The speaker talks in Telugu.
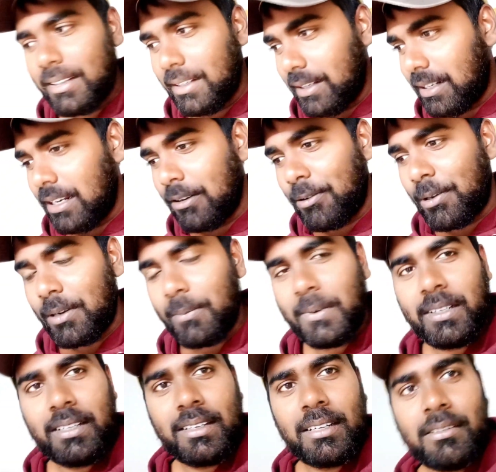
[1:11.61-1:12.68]
అందుకని వాళ్ళు
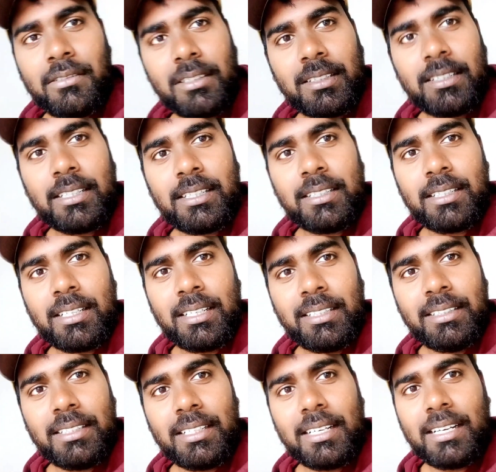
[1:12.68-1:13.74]
కొనమన్నారని కొన్నాడంట
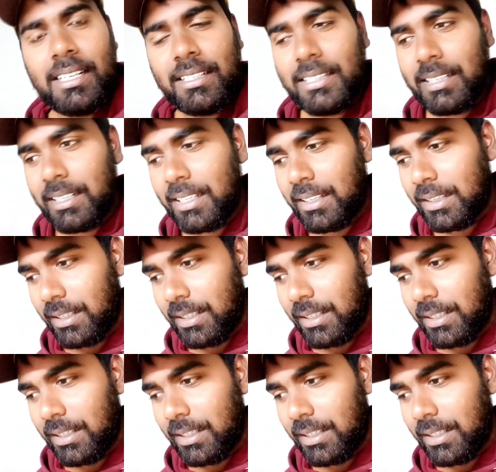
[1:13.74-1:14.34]
ఇంటికాడైతే